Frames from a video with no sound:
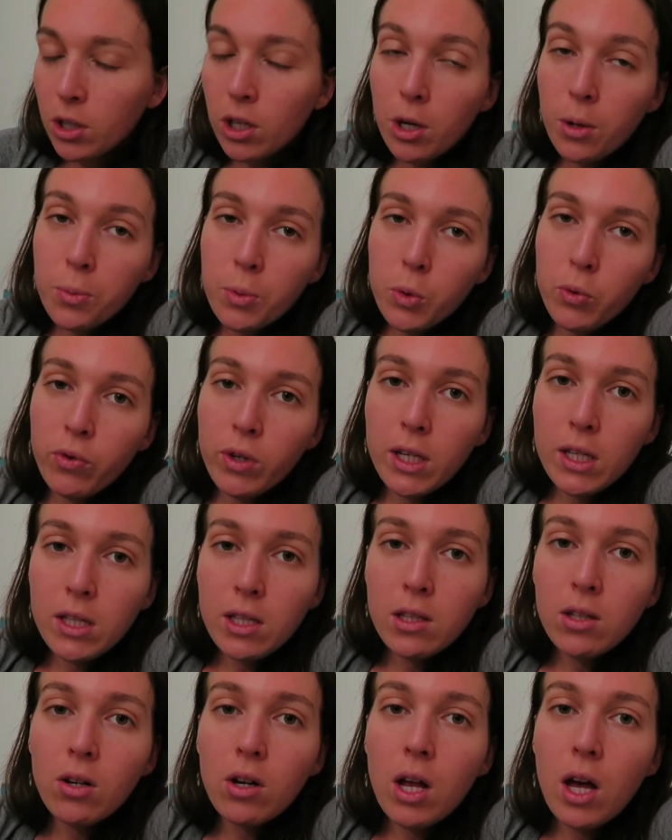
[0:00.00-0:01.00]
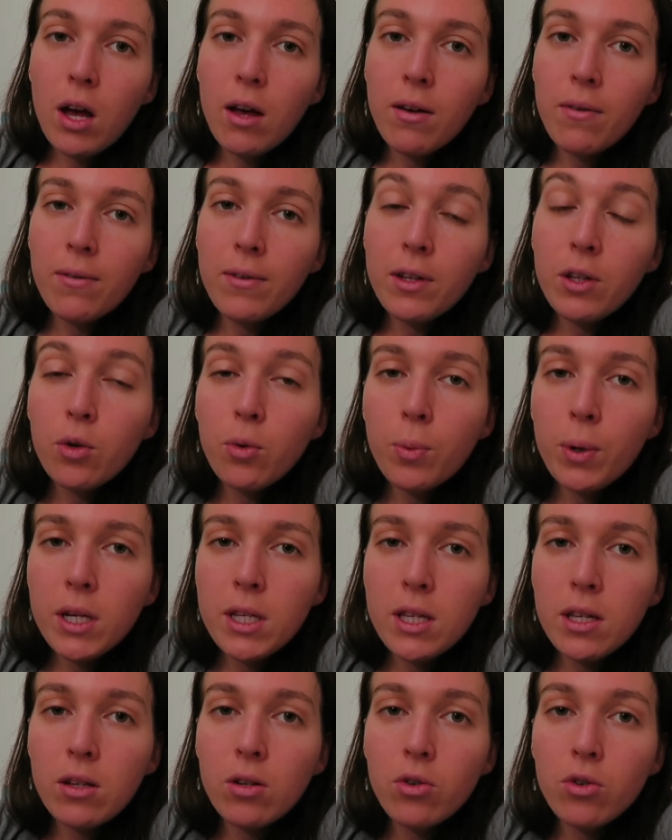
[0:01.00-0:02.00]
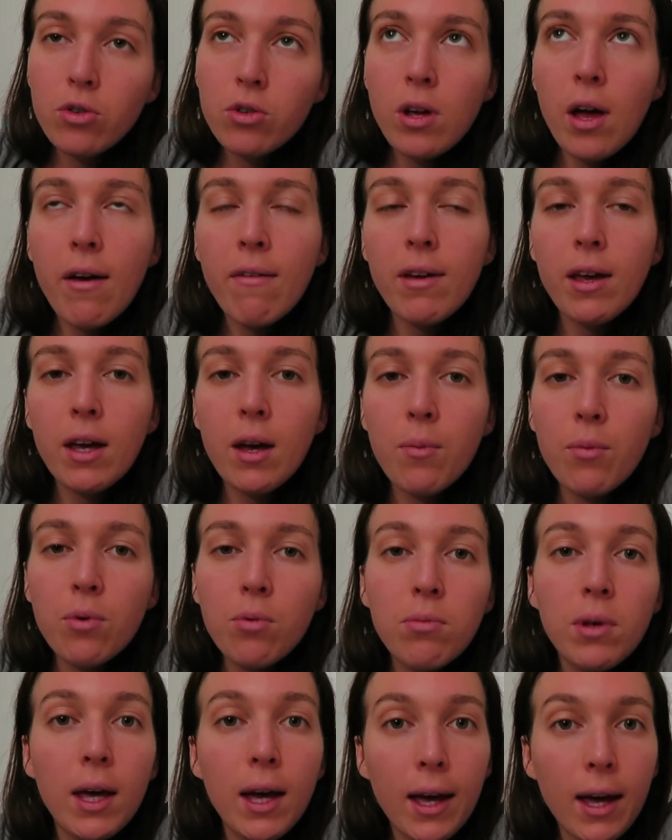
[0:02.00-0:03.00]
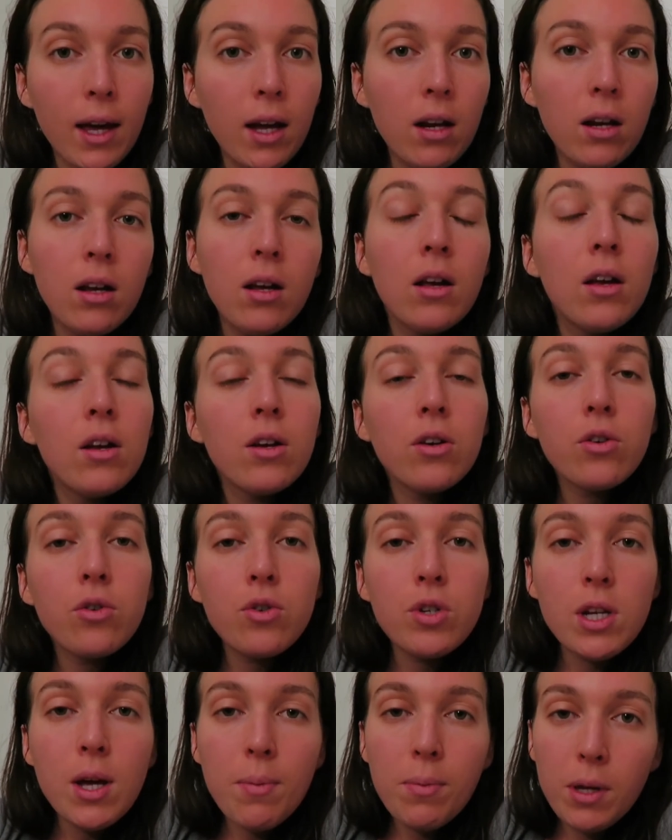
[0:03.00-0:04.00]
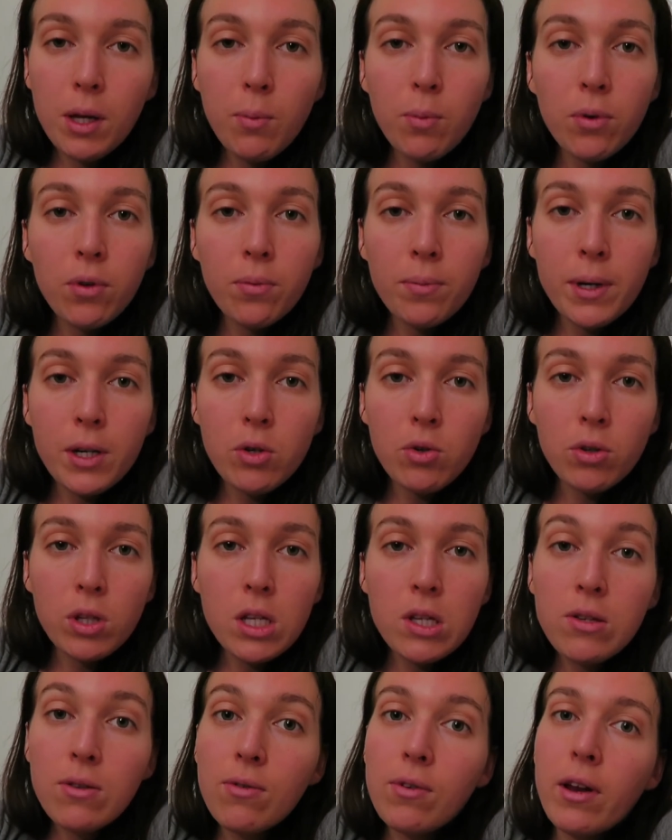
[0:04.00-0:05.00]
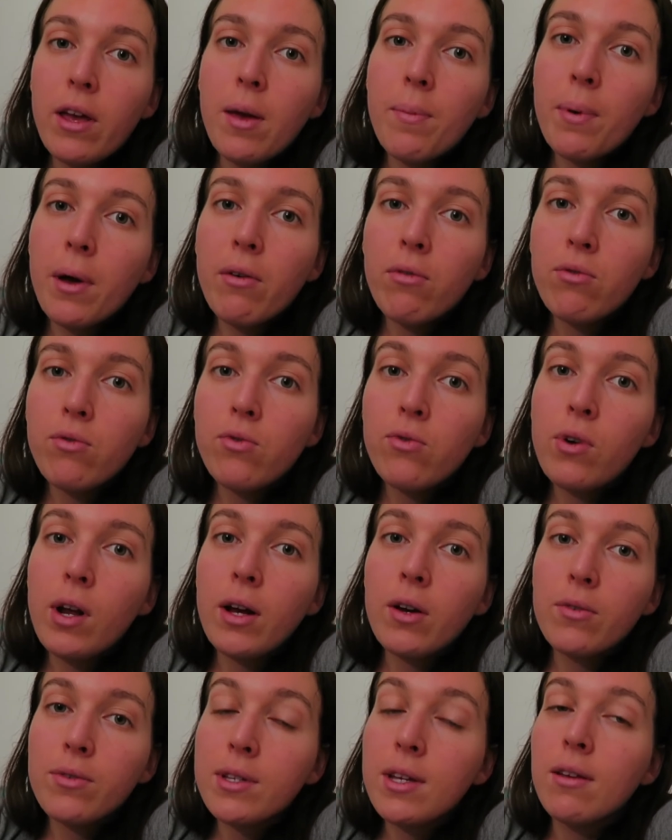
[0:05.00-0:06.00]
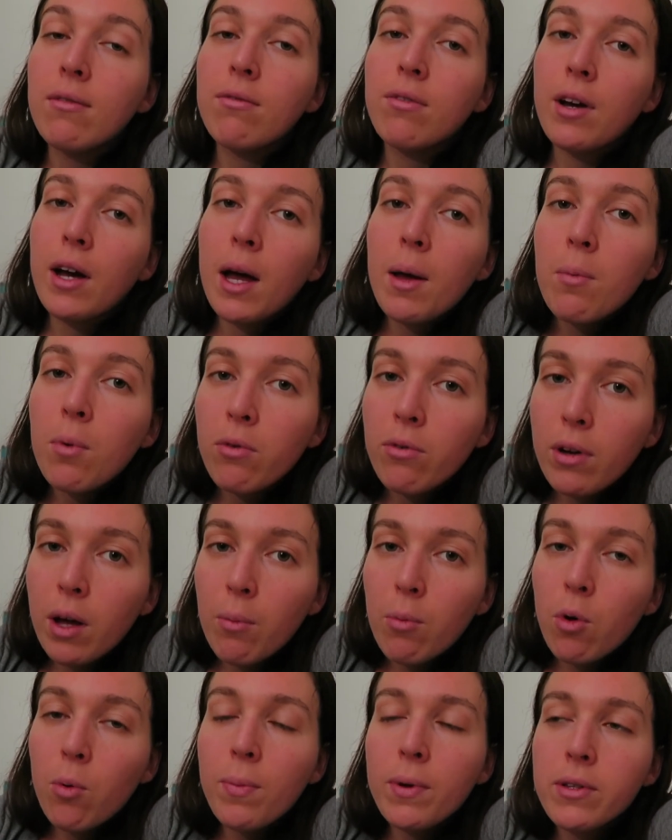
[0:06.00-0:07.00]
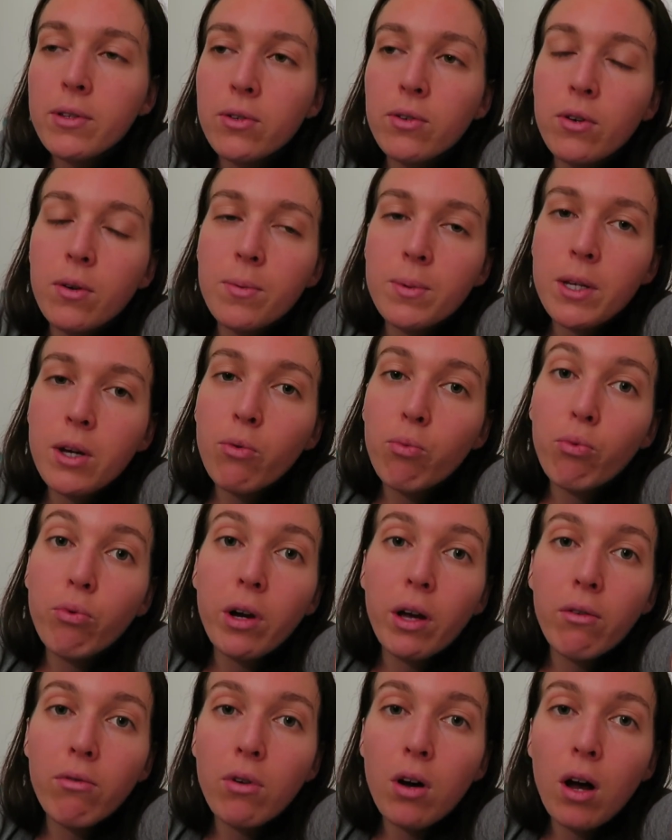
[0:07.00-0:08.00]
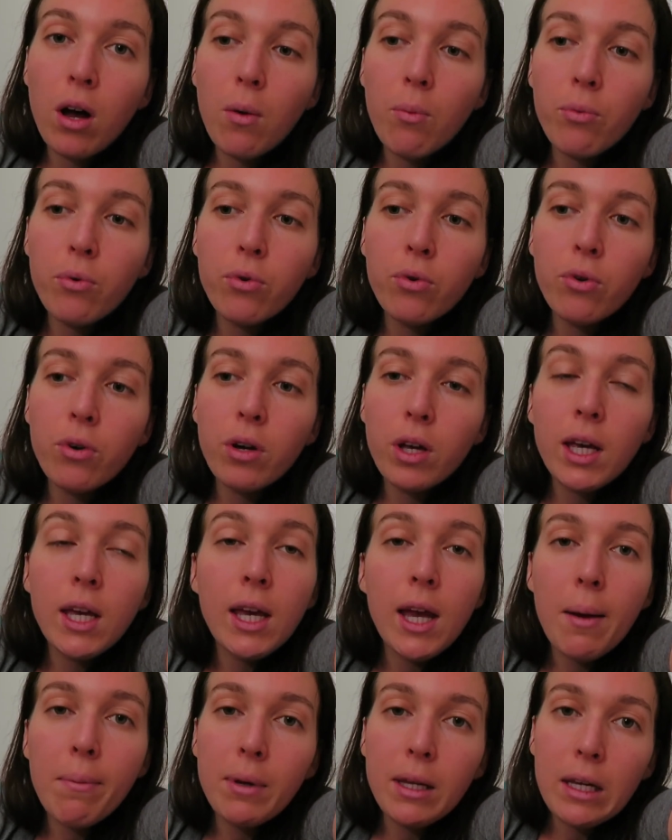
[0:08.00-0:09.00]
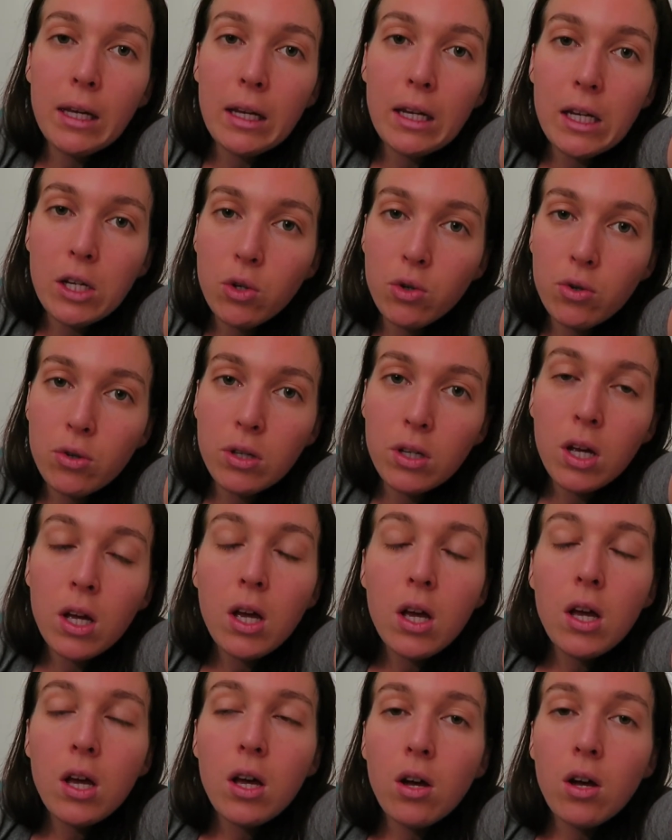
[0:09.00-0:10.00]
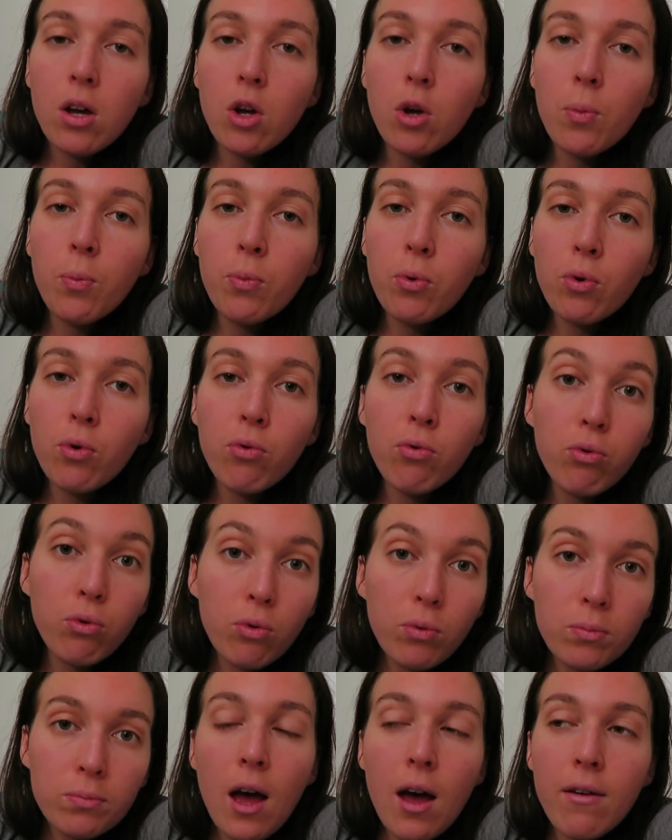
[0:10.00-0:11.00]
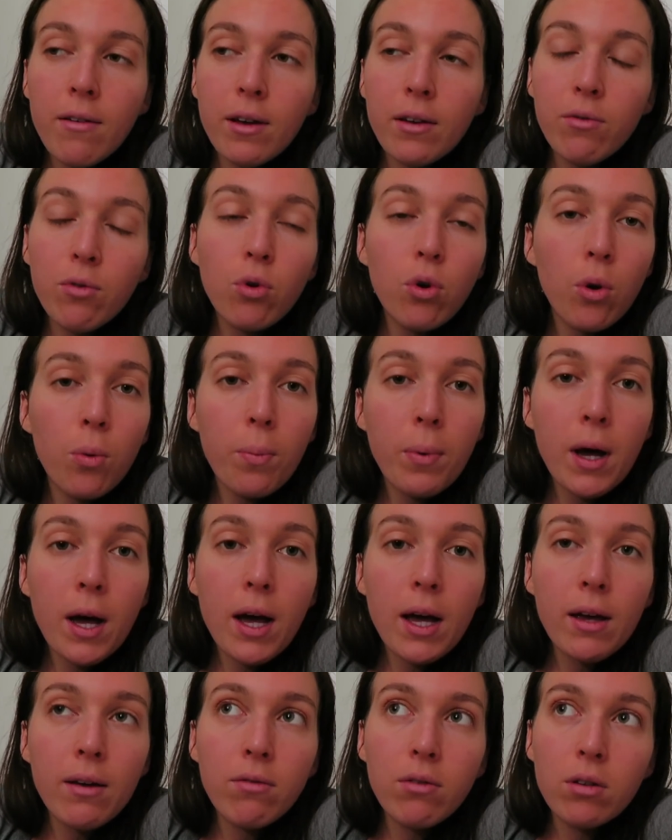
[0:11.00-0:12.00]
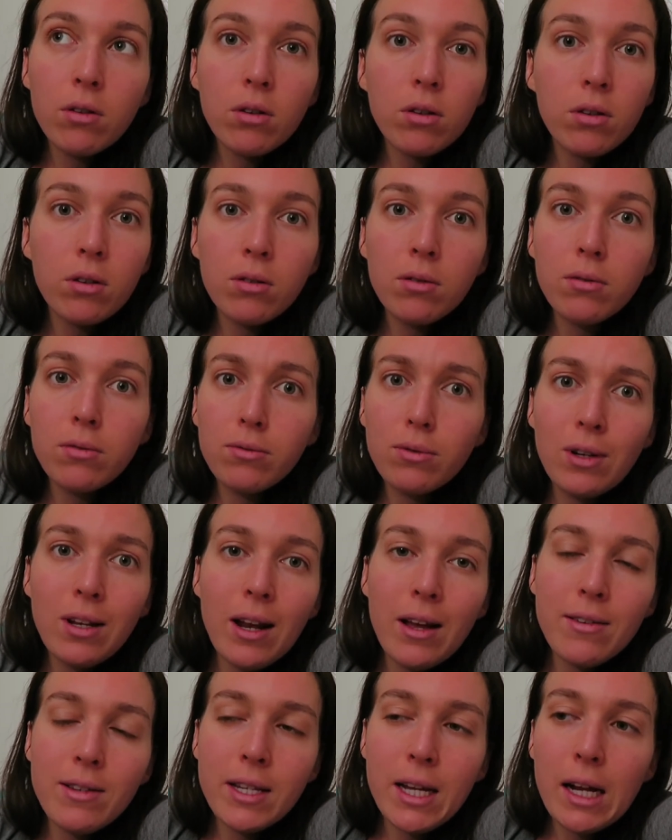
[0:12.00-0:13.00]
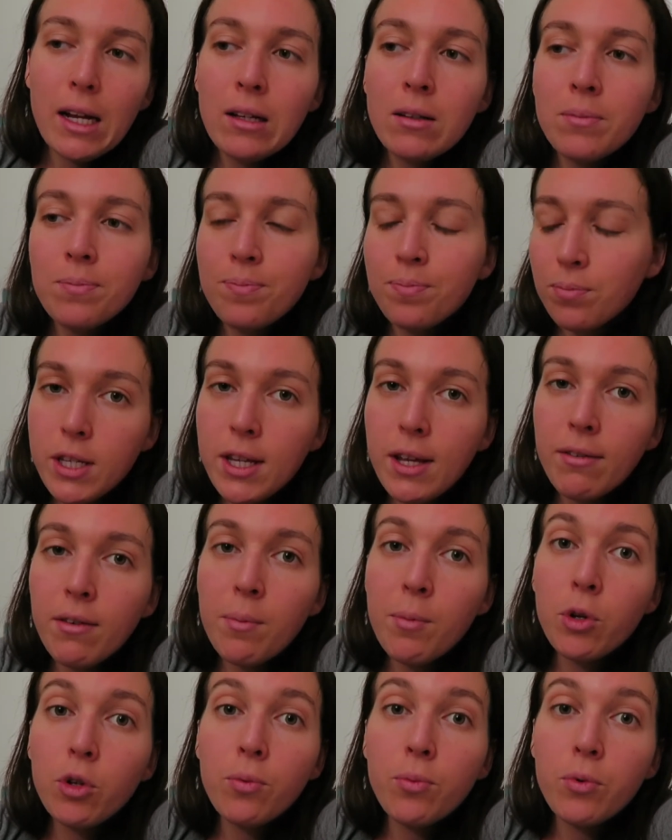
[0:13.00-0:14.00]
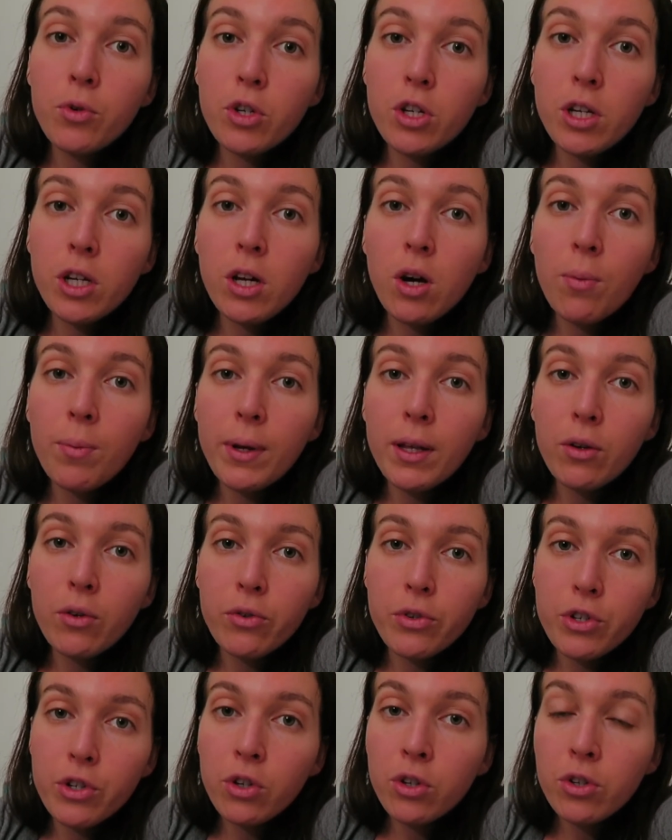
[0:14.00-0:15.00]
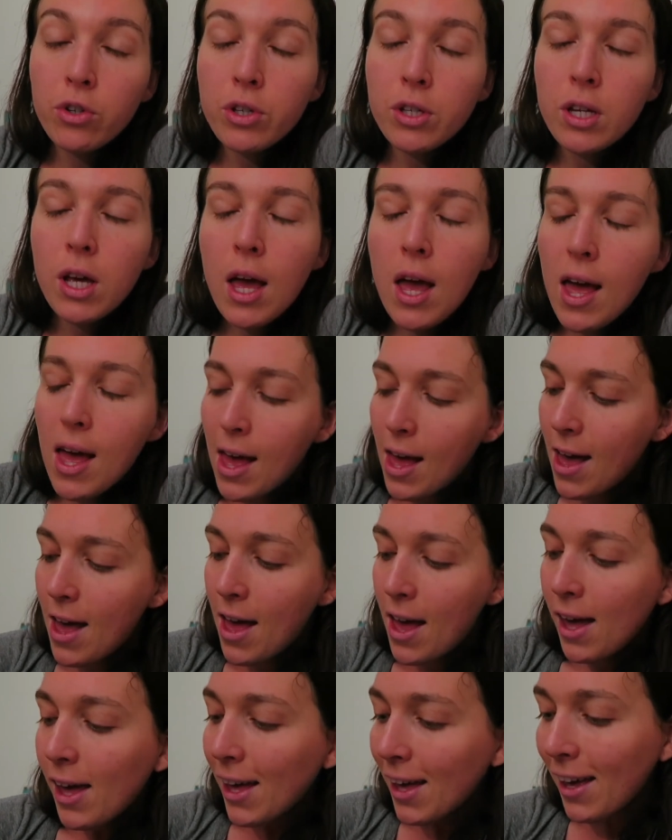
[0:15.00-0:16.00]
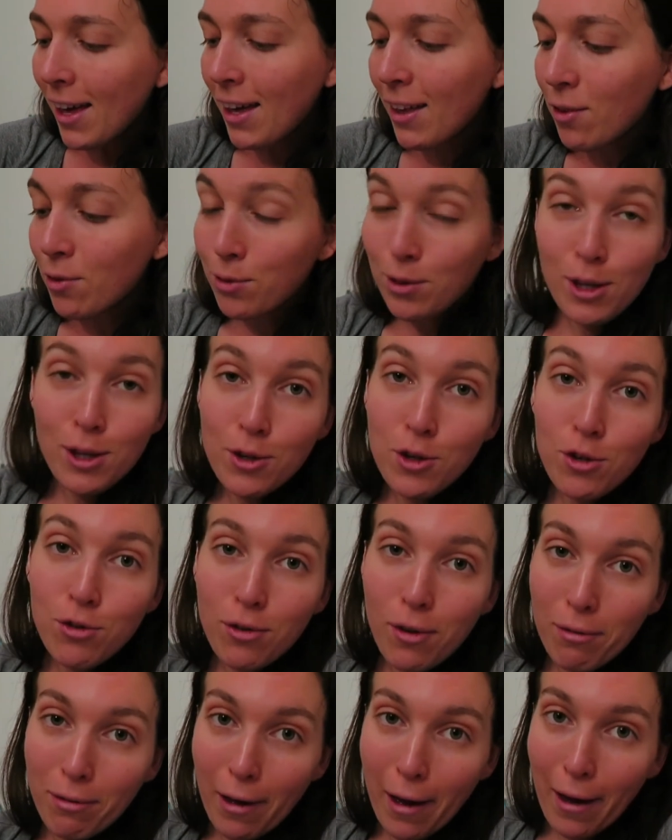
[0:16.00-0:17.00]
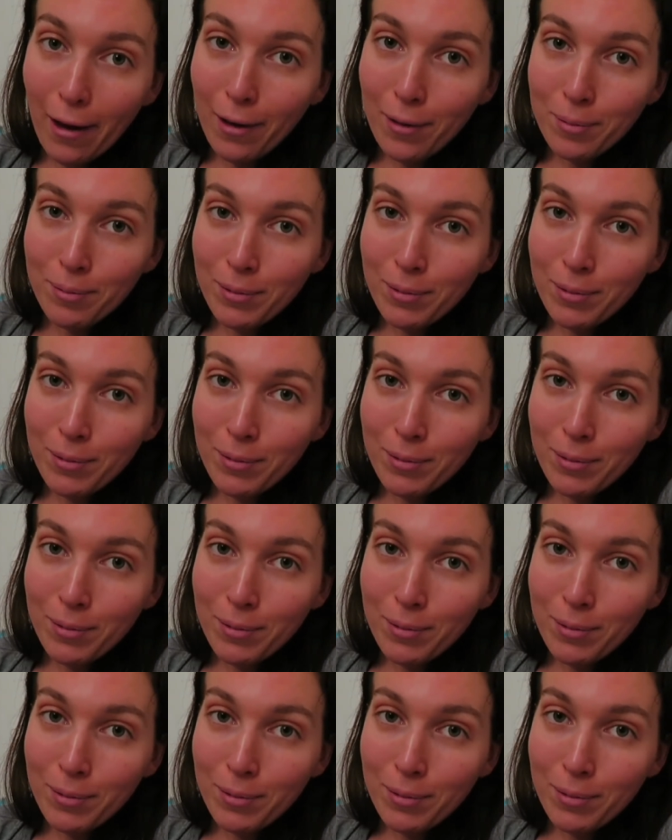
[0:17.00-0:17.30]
Comme je vous l'ai dit dans la vidéo précédente avec un peu mes règles que j'applique pendant ma journée, si vous l'avez pas vu je vous la conseille vraiment vraiment parce que comme ça vous pourrez voir un peu euh, et appliquer les choses euh, pour vous avec vos repas et votre, votre lifestyle. J'essaie vraiment de manger en pleine conscience et donc c'est ce que je vais faire.